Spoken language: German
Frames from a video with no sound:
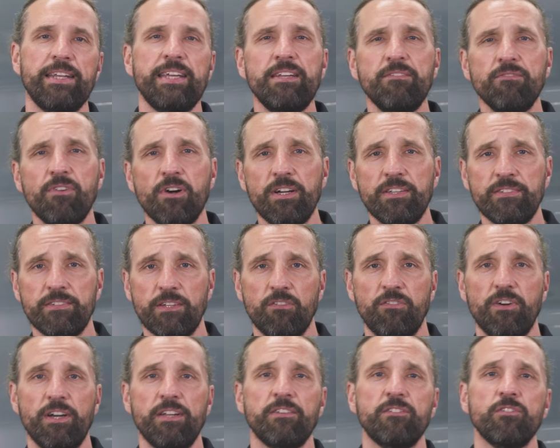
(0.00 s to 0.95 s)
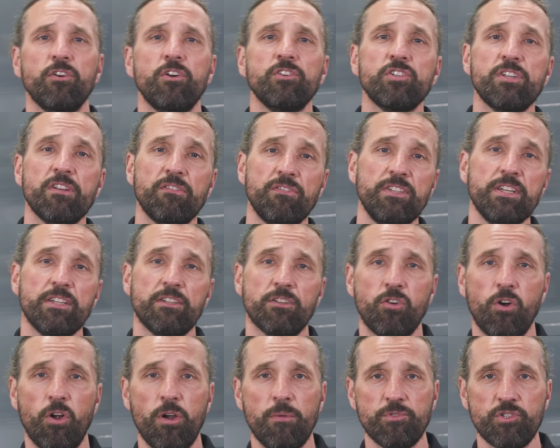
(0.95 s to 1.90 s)
Hinweis auf eine solche definierte
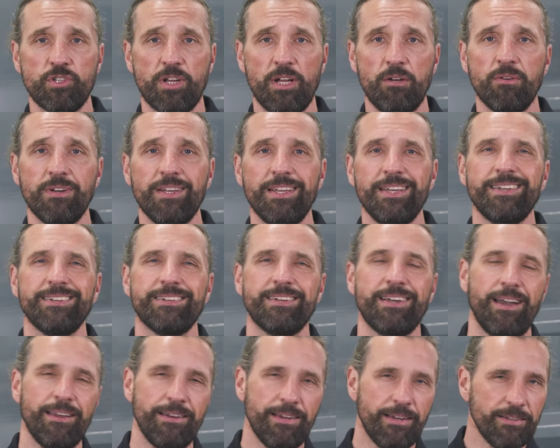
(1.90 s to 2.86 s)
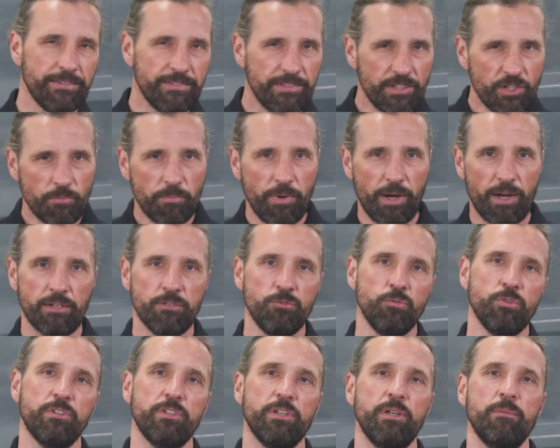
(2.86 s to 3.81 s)
Kolbenstellung kann eine sichtbare
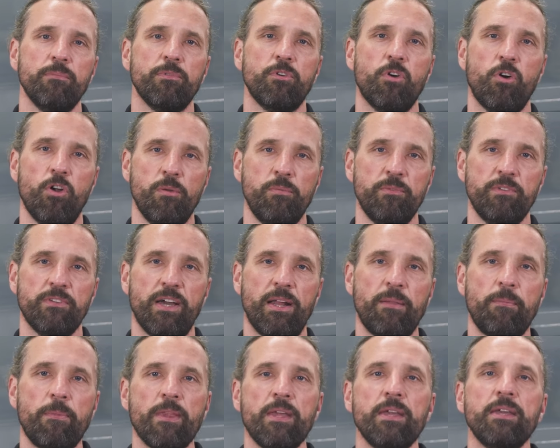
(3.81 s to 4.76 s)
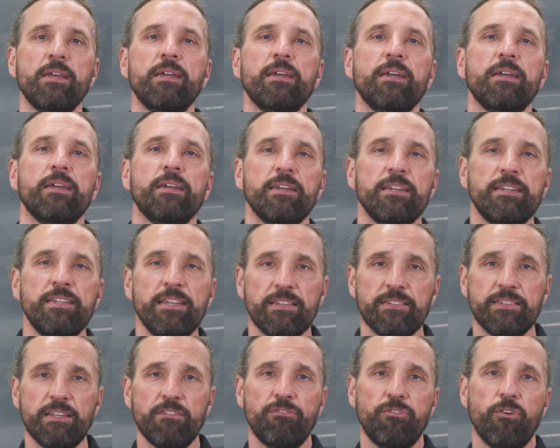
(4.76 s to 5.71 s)
Nut im Kolben sein. Hier
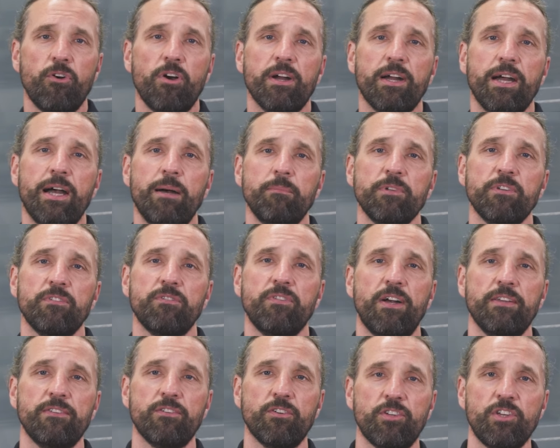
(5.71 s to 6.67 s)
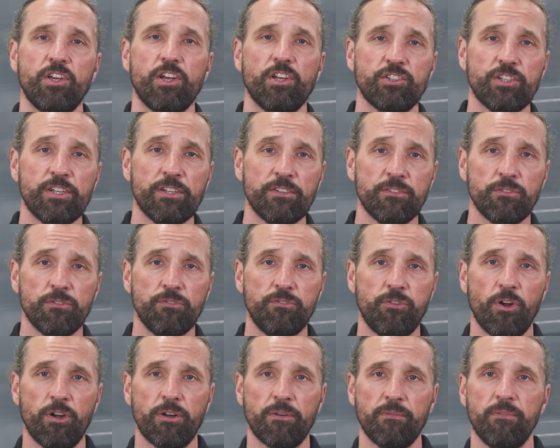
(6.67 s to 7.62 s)
ist den Vorgaben des Fahrzeugherstellers zu
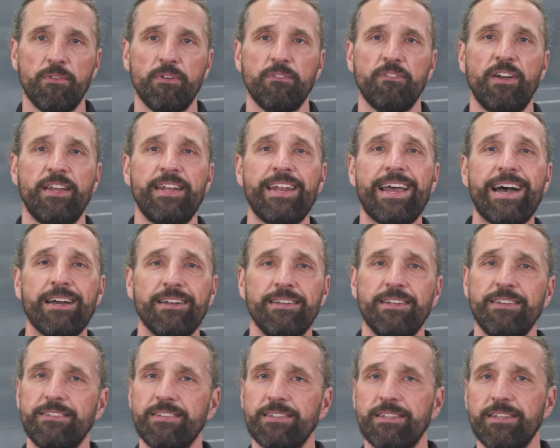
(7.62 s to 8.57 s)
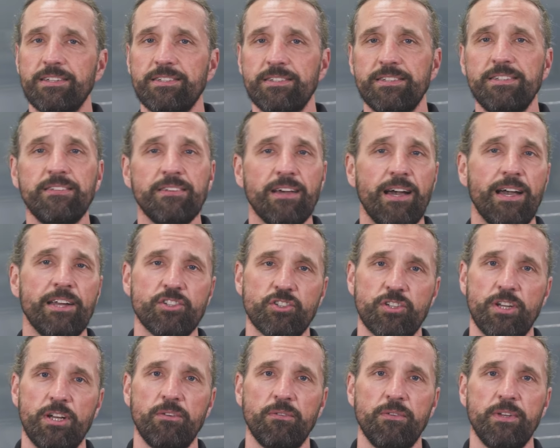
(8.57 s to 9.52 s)
folgen. Vernachlässige ich diese
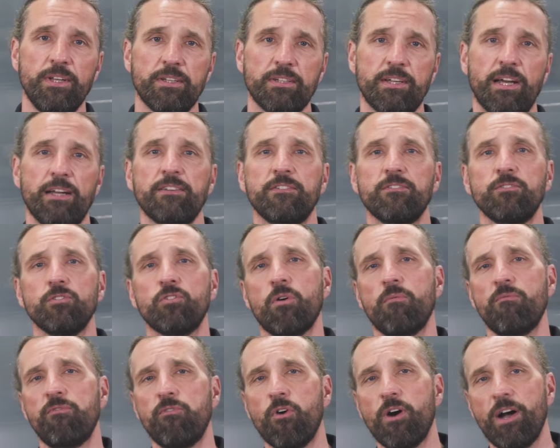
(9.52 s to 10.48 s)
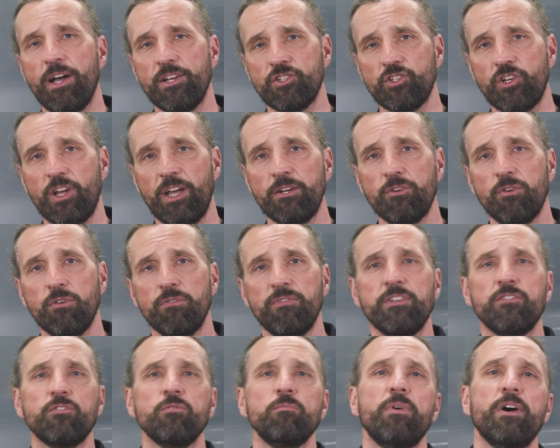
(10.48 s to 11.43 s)
Einstellung, kann es zu Komforteinschränkungen wie
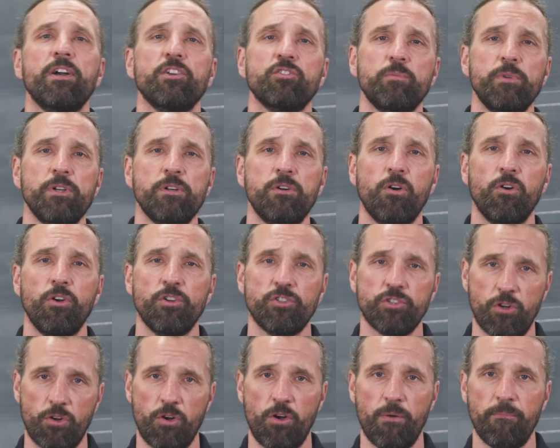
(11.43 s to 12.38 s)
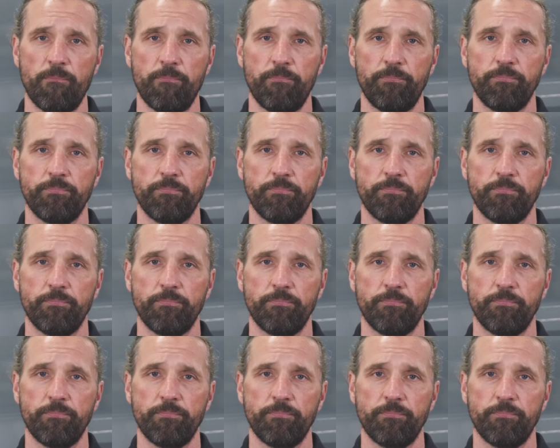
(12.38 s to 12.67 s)
zum Beispiel Geräusche kommen.